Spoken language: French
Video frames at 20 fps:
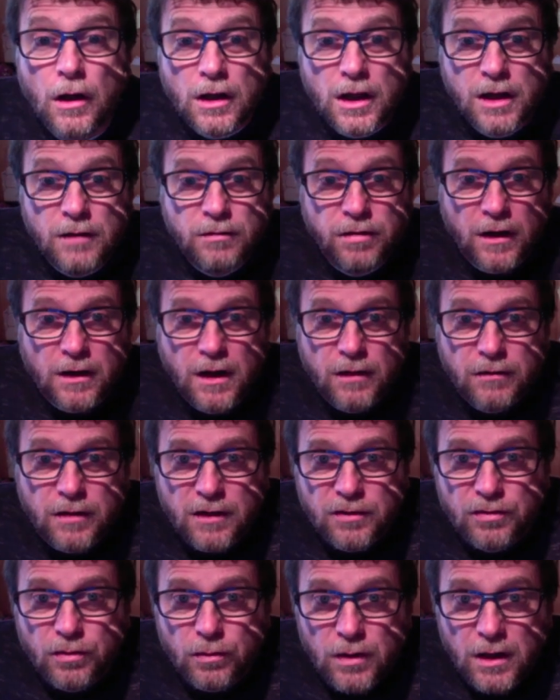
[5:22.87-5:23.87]
qui va qui est
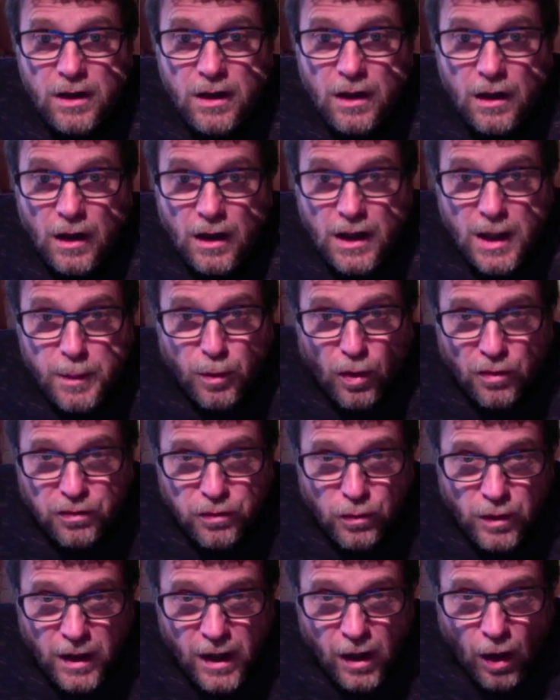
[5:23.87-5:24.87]
vers son lit, qui prend
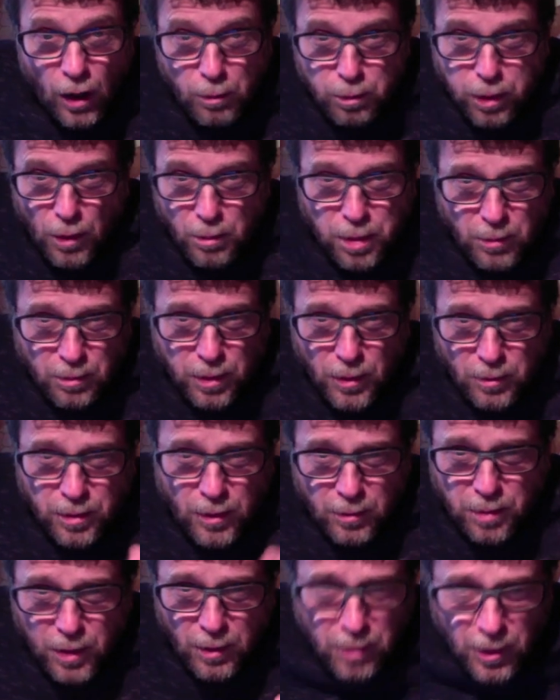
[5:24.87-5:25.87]
son élan, boum, boum, boum,
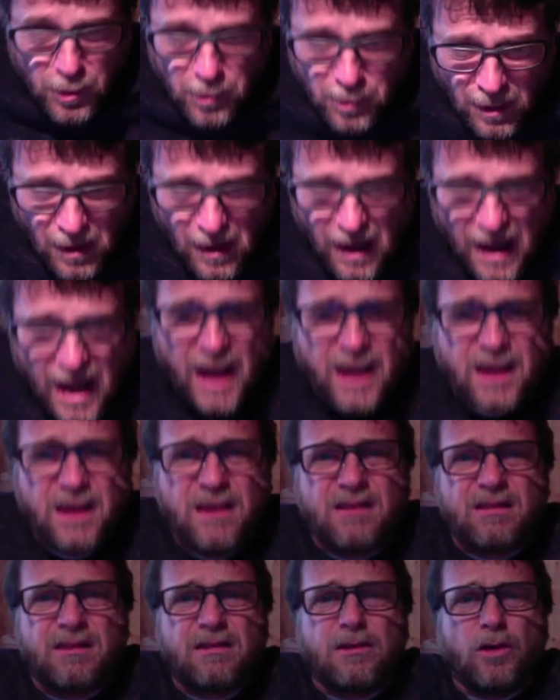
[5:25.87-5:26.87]
boum, boum, boum, et qui
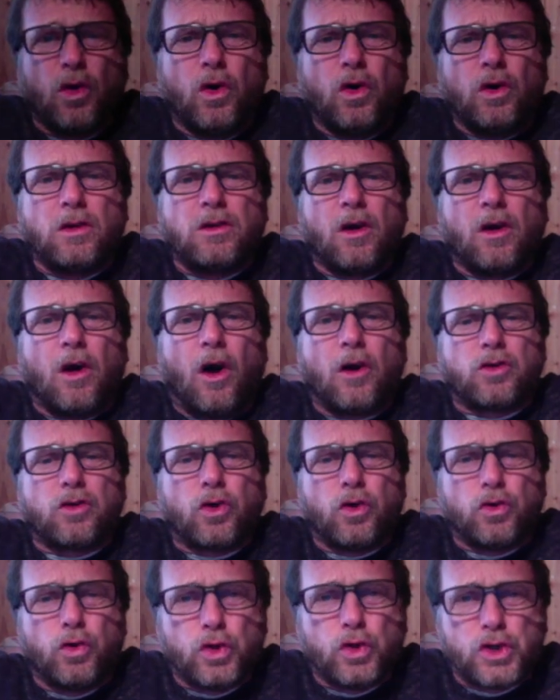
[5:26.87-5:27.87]
saute
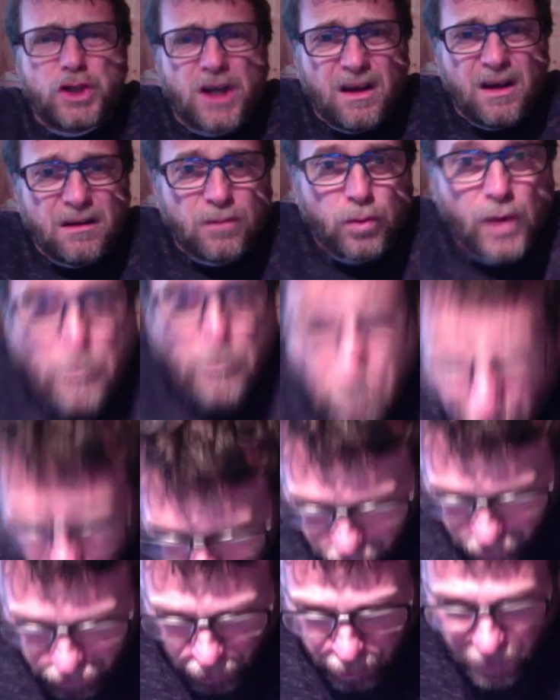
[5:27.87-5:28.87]
entre deux chaises où il a
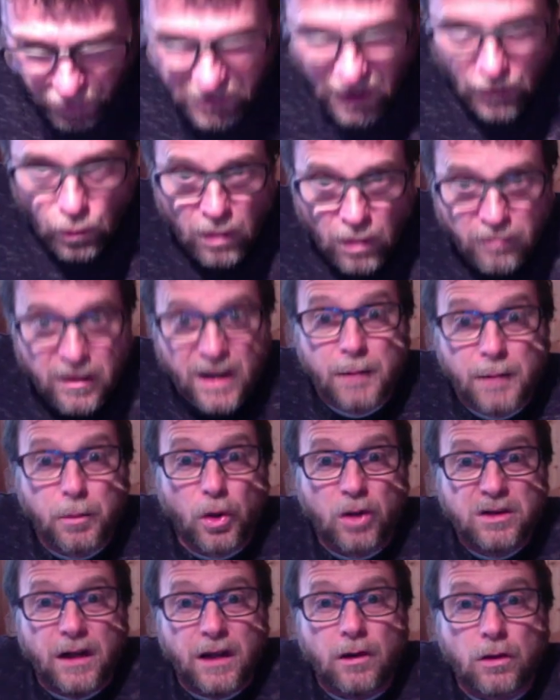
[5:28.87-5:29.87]
pendu son pantalon avec les
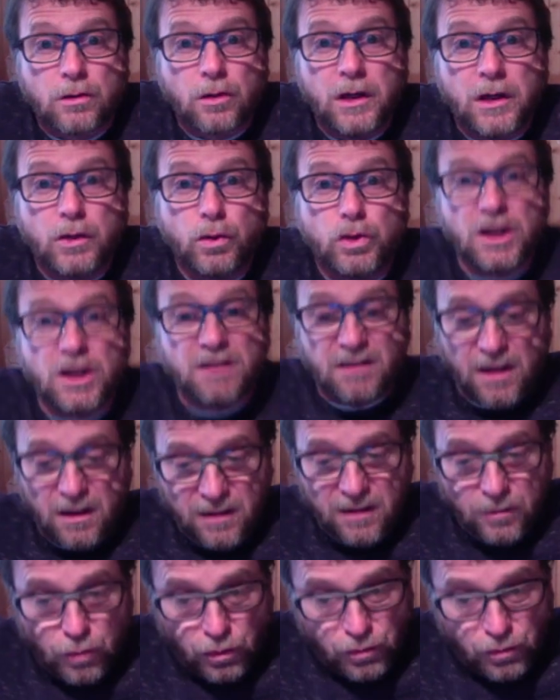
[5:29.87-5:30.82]
bretelles entre les deux chaises et il essaye de